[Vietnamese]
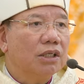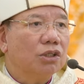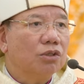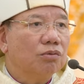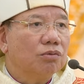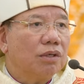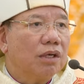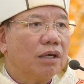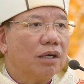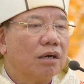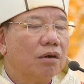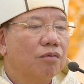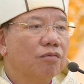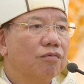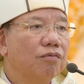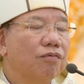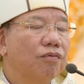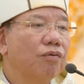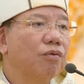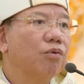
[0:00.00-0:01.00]
chúng ta
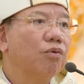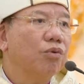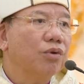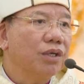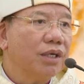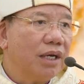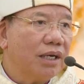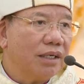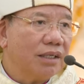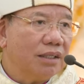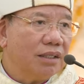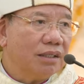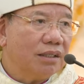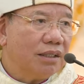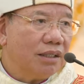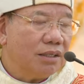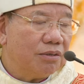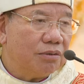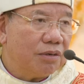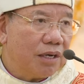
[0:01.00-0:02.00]
không phủ nhận
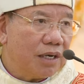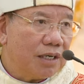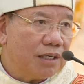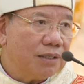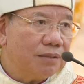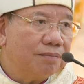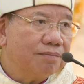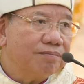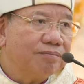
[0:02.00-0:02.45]
những điều ấy